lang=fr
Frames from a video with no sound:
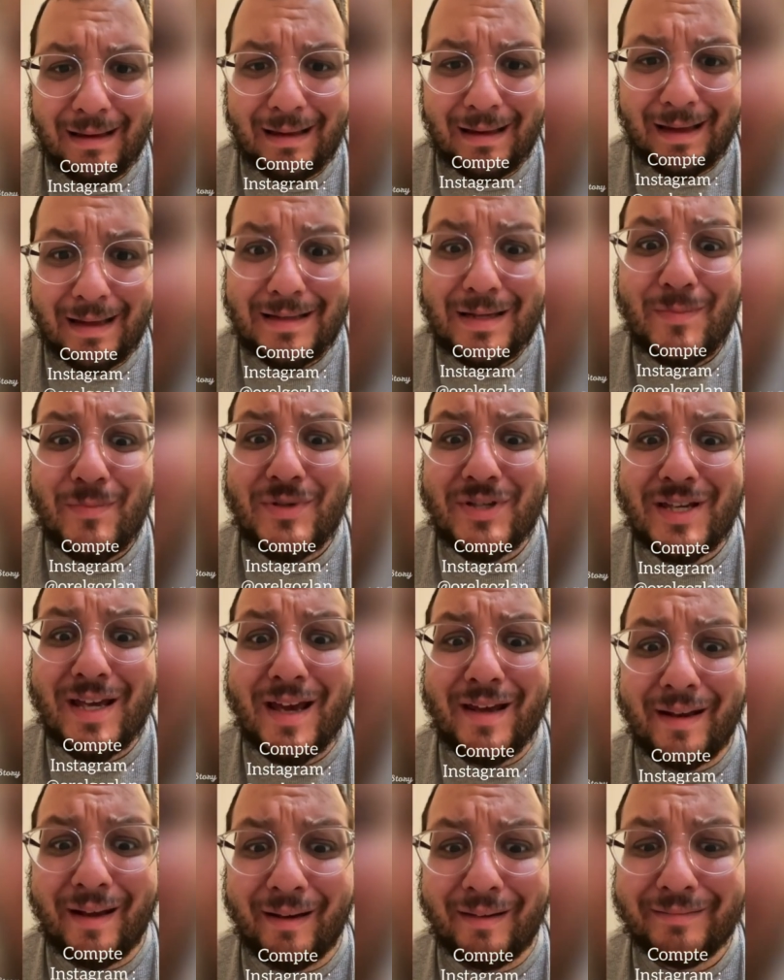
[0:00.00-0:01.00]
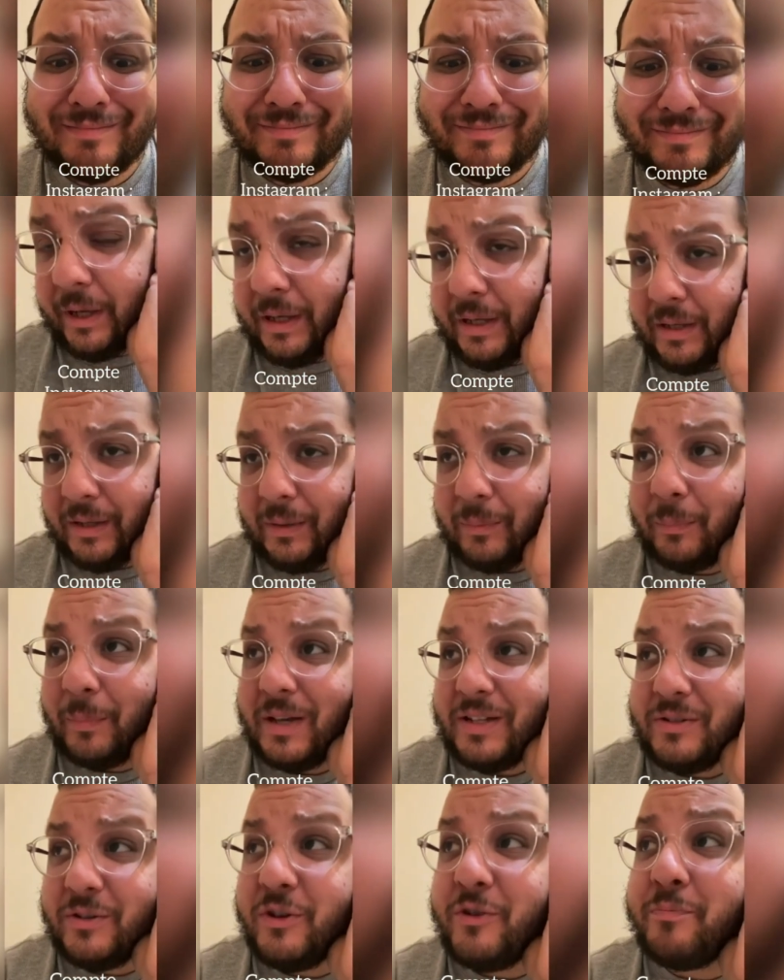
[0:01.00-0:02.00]
Hein? Eh,
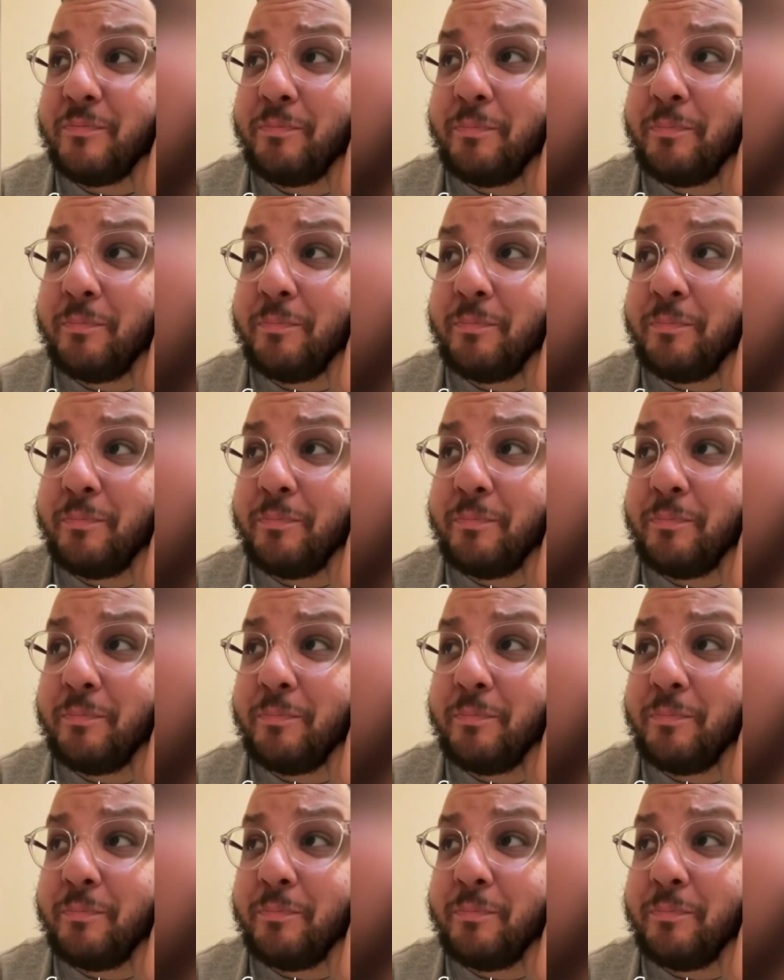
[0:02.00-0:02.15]
passe une